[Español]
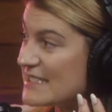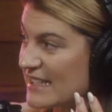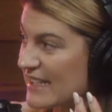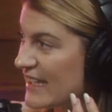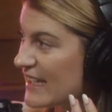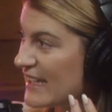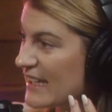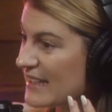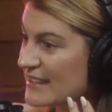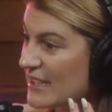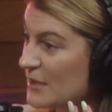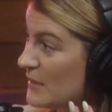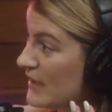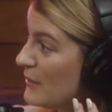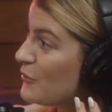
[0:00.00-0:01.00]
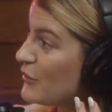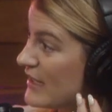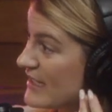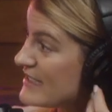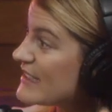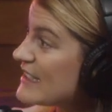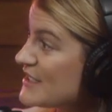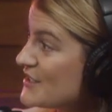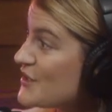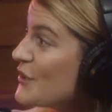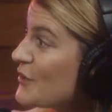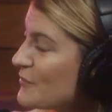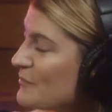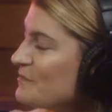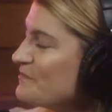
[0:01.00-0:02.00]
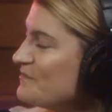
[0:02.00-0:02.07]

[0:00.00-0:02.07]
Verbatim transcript: ni siquiera tal vez le ponías atención.